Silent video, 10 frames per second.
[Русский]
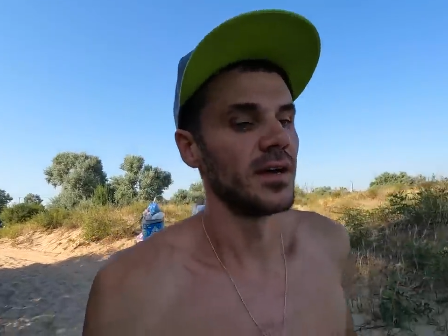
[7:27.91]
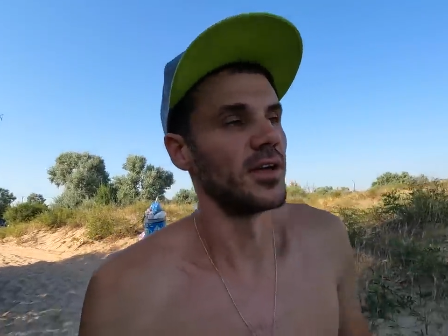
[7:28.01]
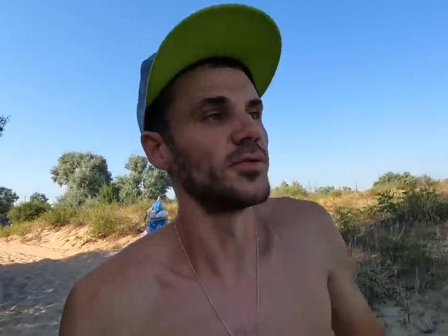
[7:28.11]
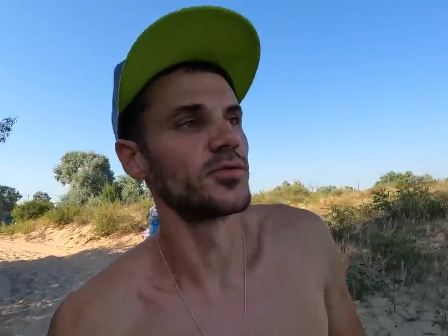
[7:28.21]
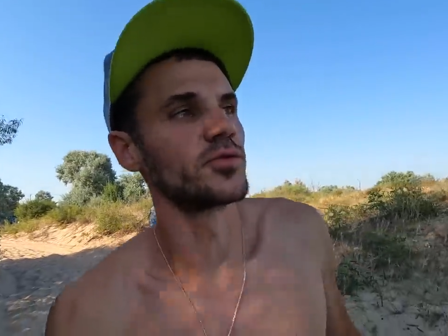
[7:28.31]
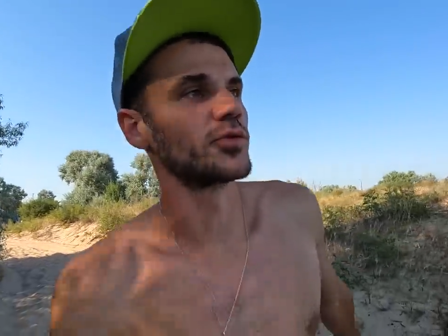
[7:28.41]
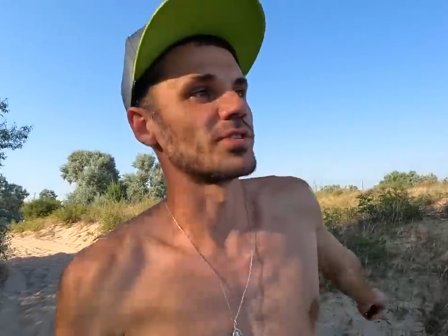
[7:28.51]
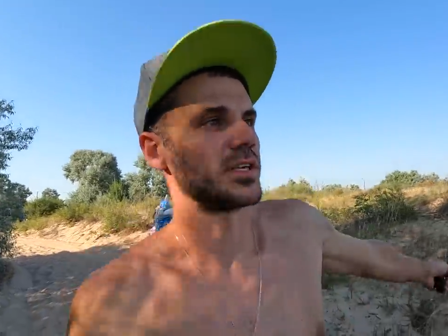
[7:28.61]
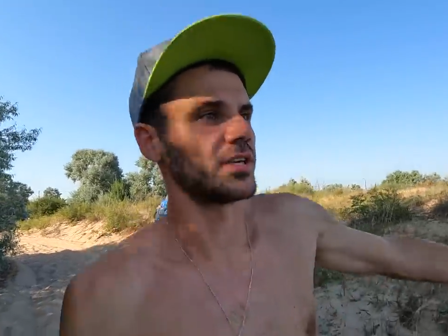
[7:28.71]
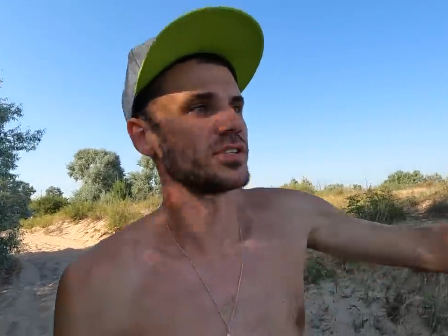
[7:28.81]
Они вот тут
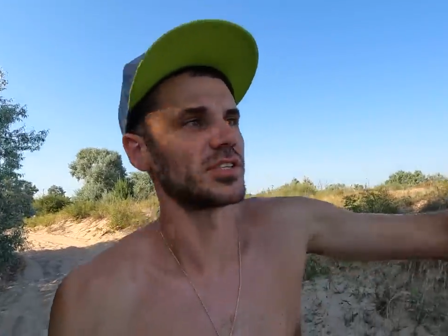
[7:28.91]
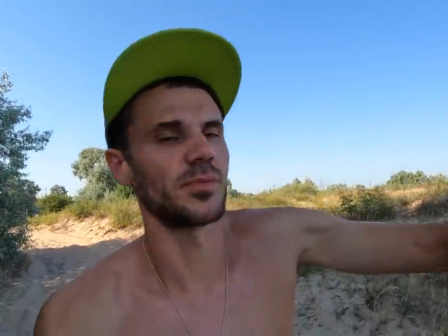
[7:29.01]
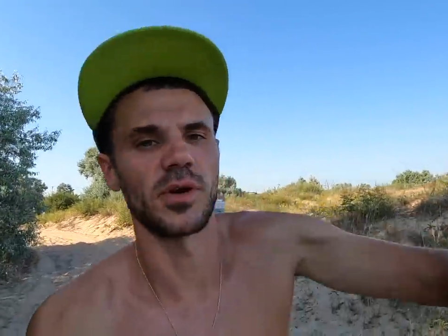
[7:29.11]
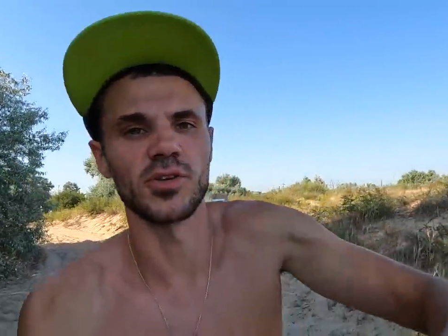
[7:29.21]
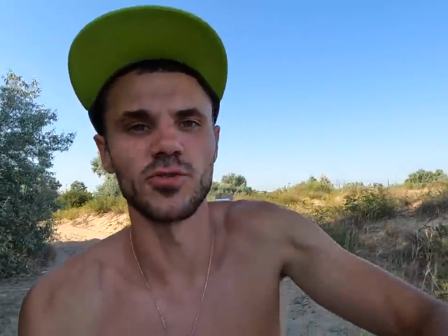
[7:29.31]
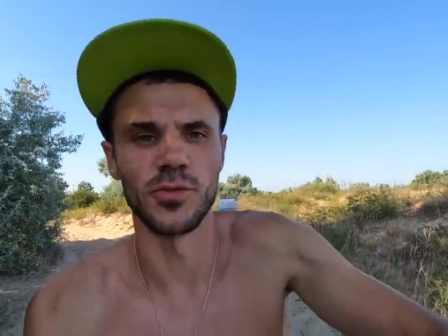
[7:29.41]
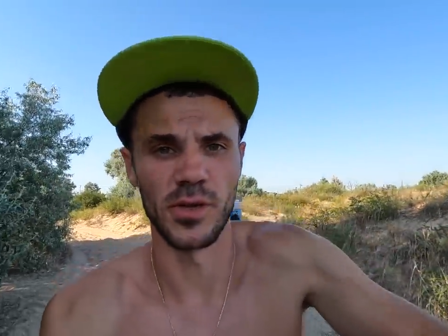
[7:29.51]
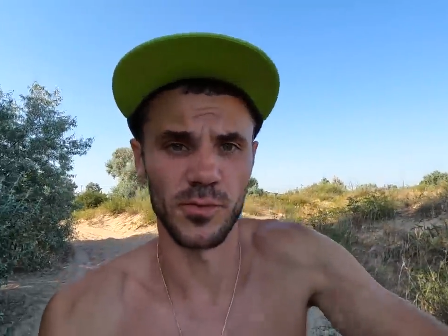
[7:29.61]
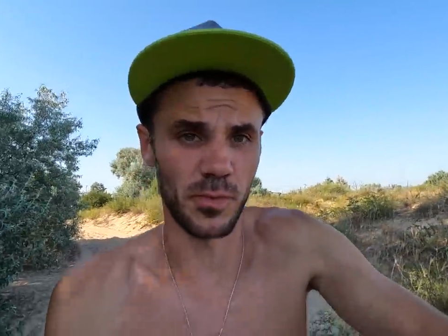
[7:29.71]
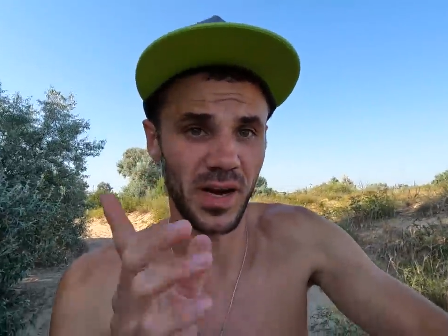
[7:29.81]
вот стоят, сейчас я покажу.
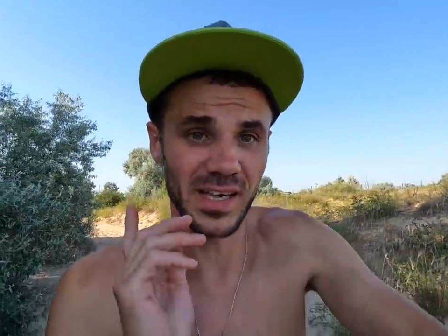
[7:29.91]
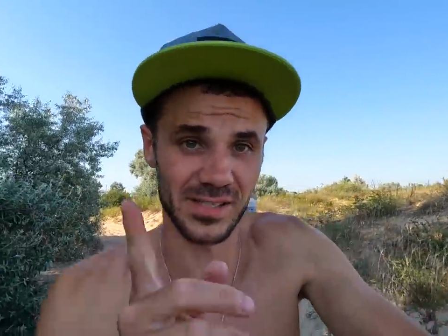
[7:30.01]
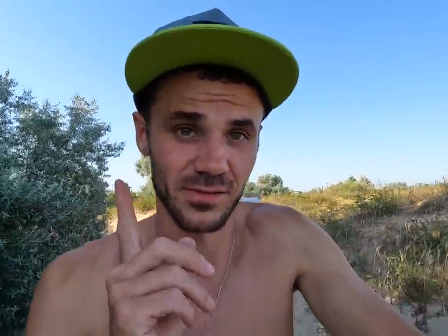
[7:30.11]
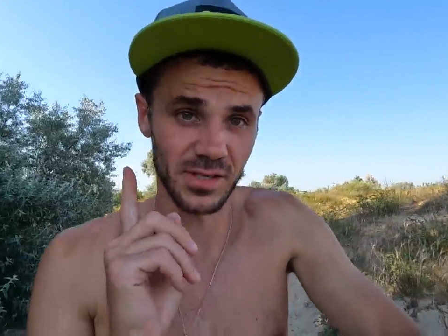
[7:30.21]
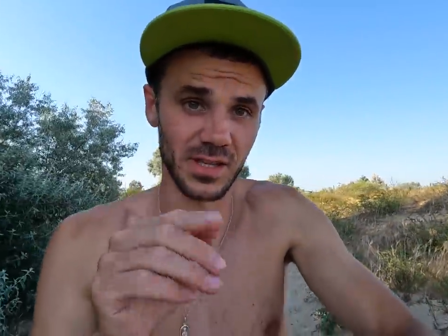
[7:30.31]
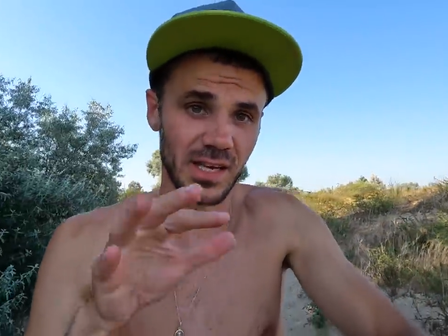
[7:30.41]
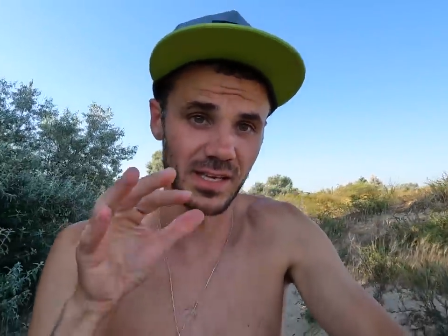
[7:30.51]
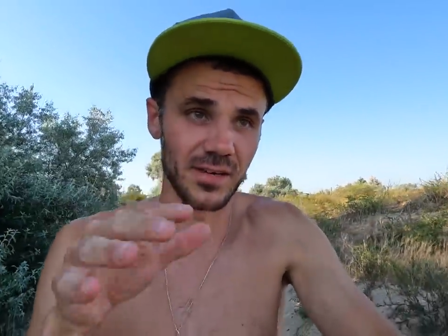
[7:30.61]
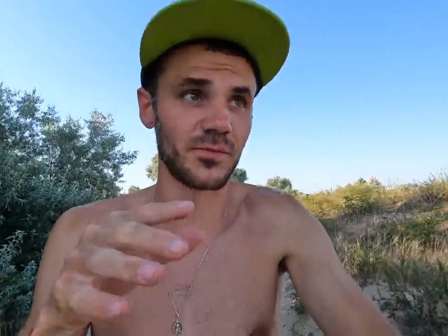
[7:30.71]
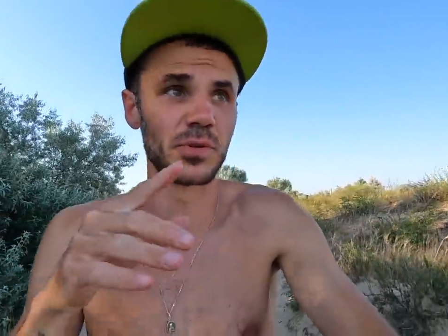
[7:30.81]
Я вот показывал их
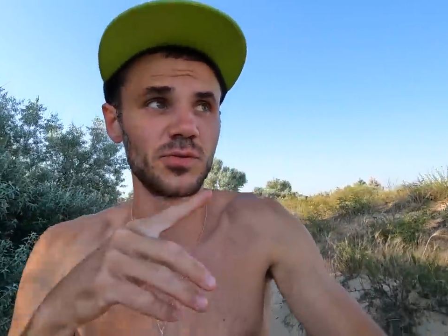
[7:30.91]
лагеря в